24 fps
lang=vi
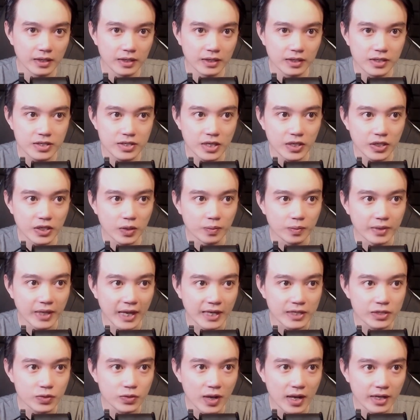Xin dùng dạ
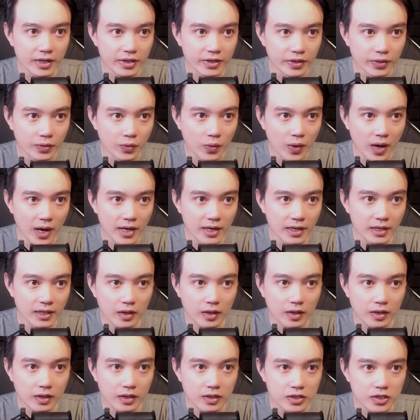xoa cường quá,
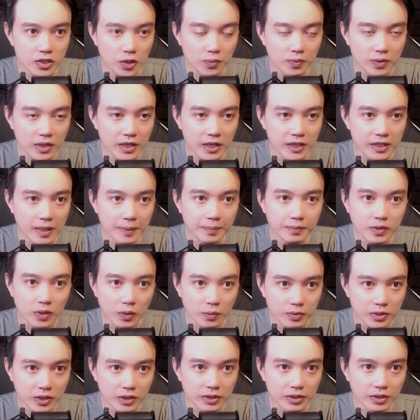xông lên đấm thủng
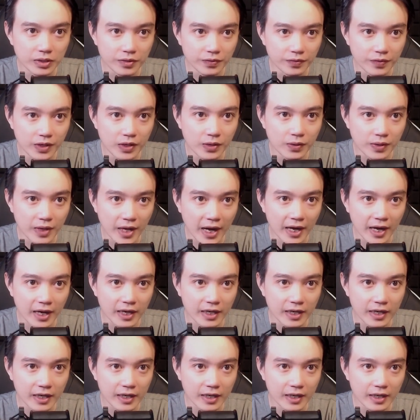được tường phi lô ca.
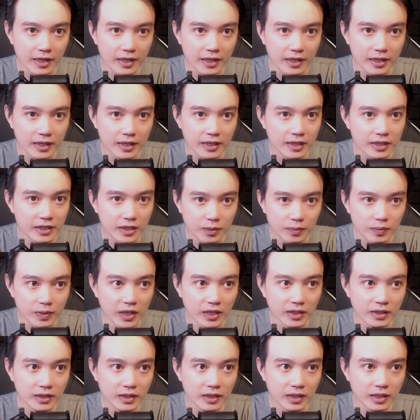Không
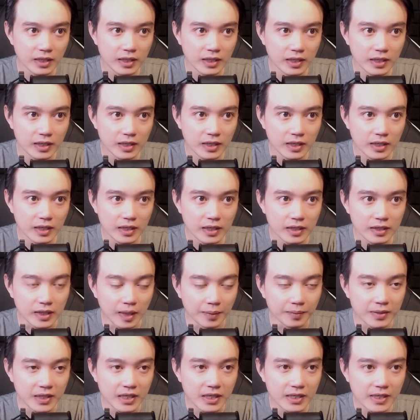lớn, thậm
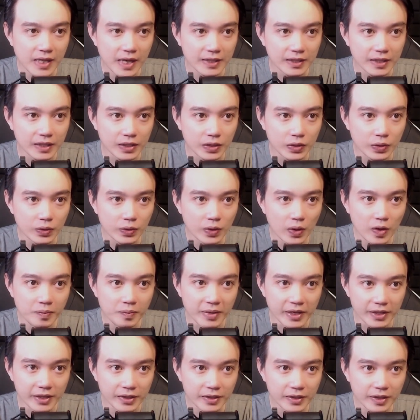chí da thịt của nó bị
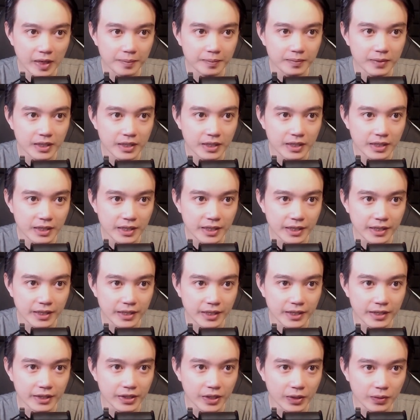thứ âm khí kỳ
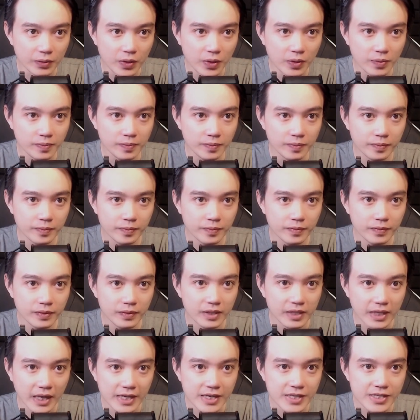dị thiêu đốt,
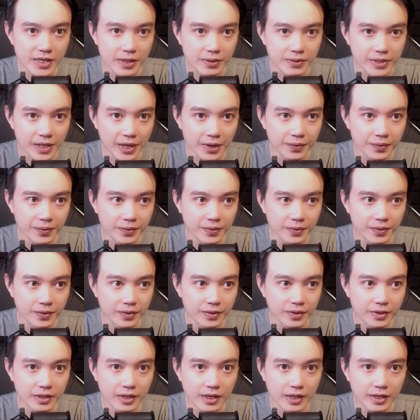cháy xèo xèo,
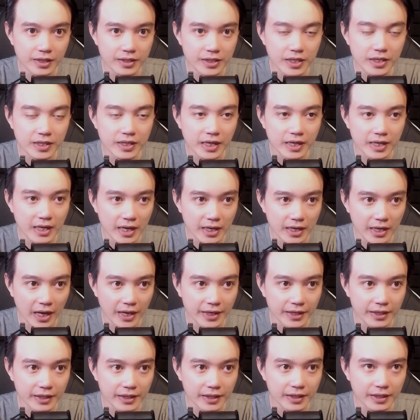nhưng rất nhanh lành lại.
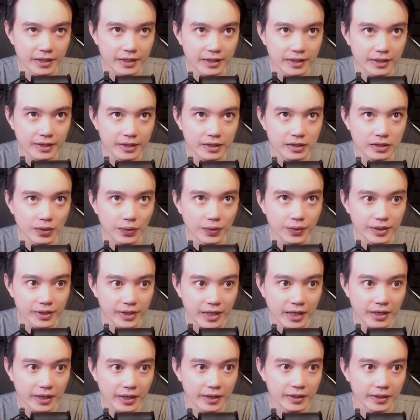Tôi
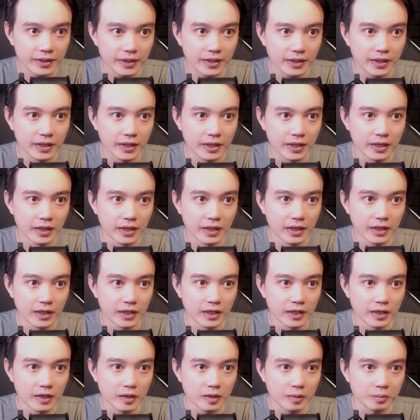thét lên:
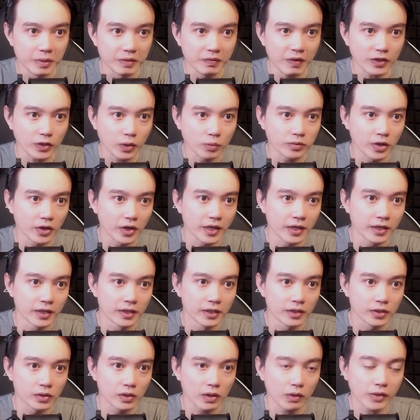"Mày phá thủng tường đi,
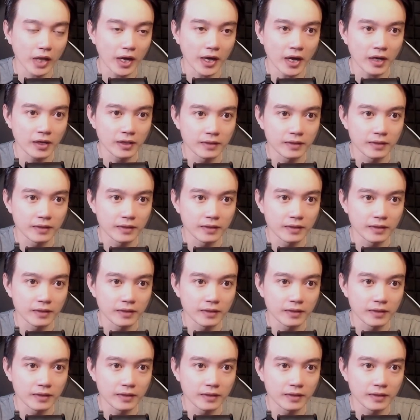tụi tao chạy đó."